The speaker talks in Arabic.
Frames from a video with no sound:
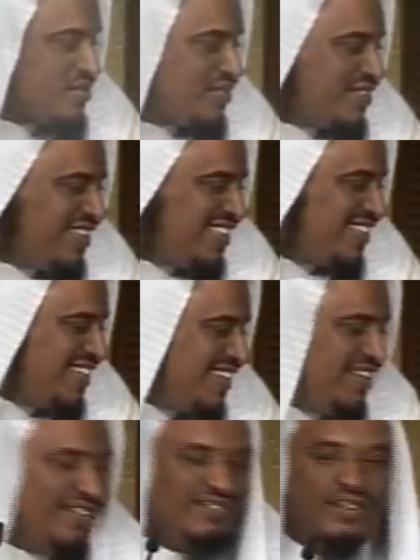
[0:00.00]
تستر
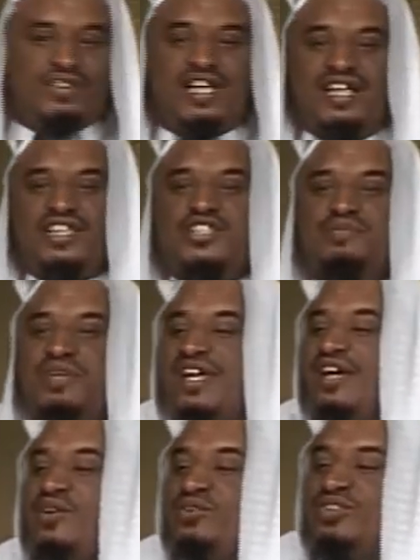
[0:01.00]
ففتحت
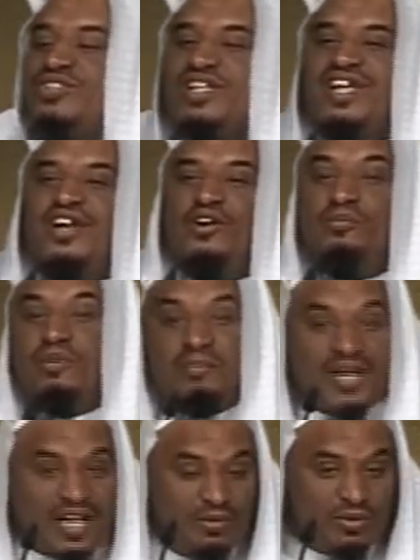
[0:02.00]
السبيكر واتصلت على أمي
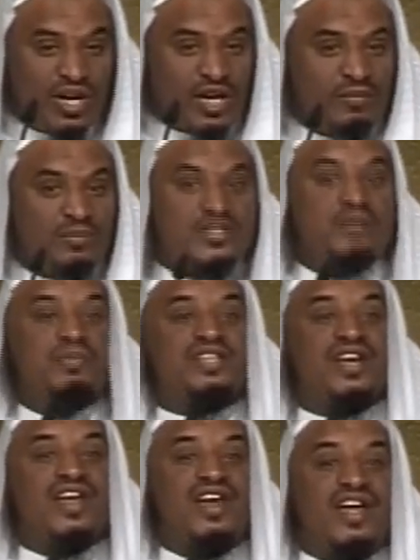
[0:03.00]
بمكة المكرمة بجنب
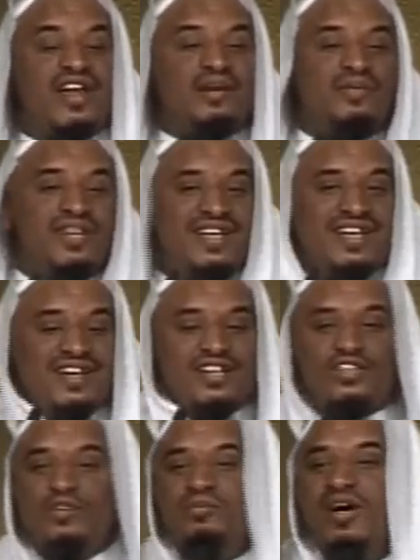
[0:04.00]
بيت الله الحرام
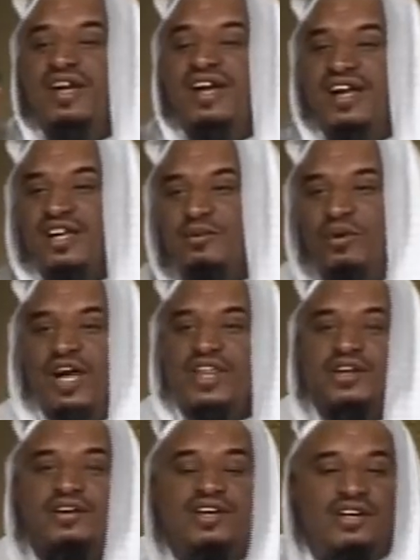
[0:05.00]
قلت يمه أنا ألقي
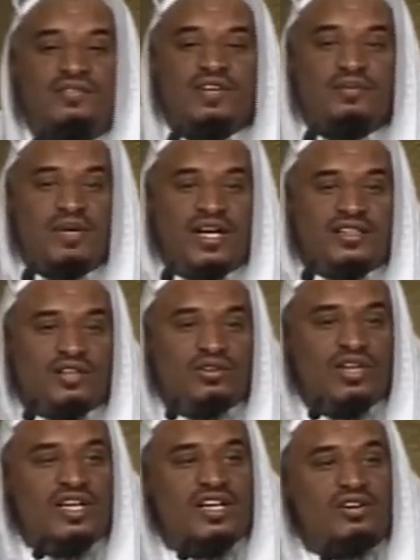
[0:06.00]
محاضرة في بنات
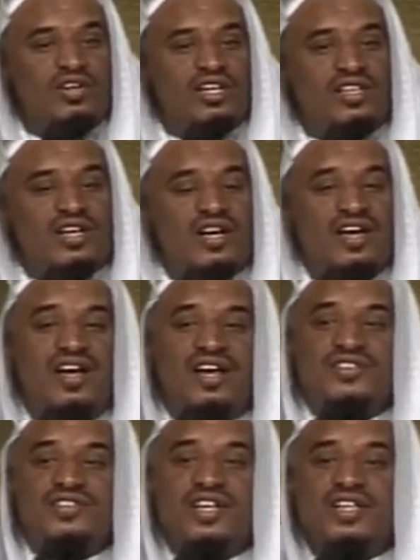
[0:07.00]
الكلية كلية
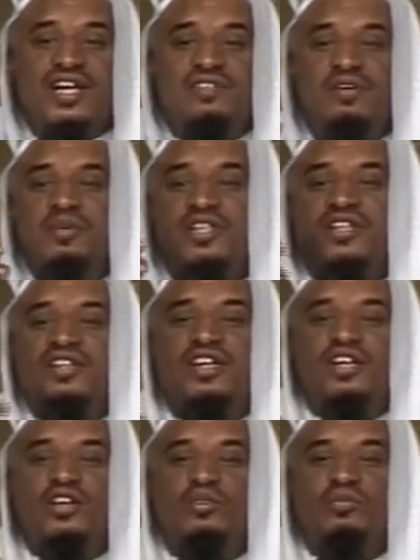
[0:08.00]
الصيدلة فبيك
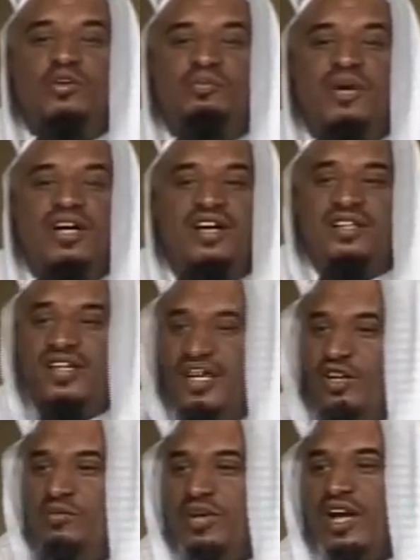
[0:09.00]
تدعي لهم يمه
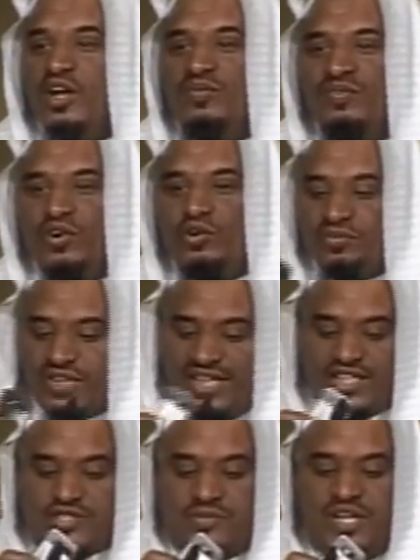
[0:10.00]
ادعي لهم إن الله يوفقهم
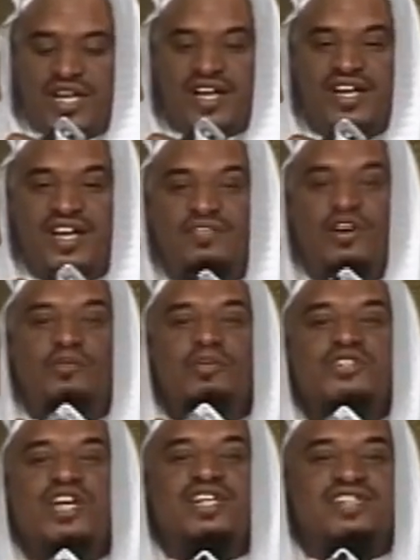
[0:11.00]
فتحت سبيكر
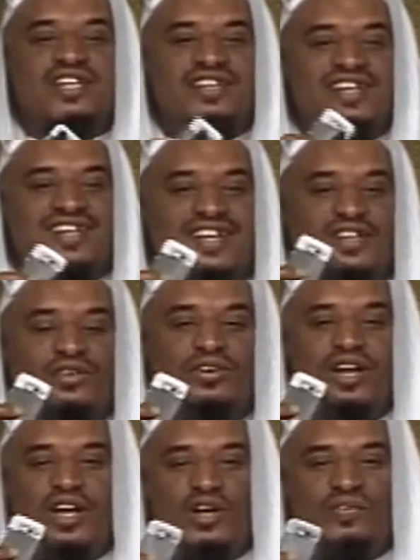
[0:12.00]
فأمي صارت تدعي
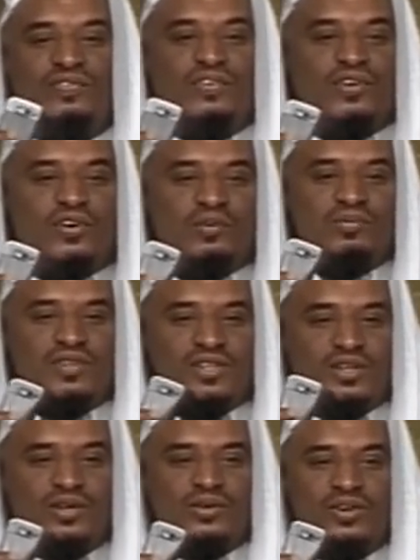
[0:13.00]
تقول الله يوفقكم
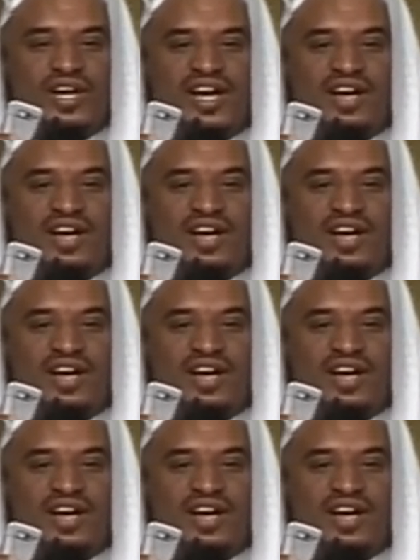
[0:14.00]
يقولون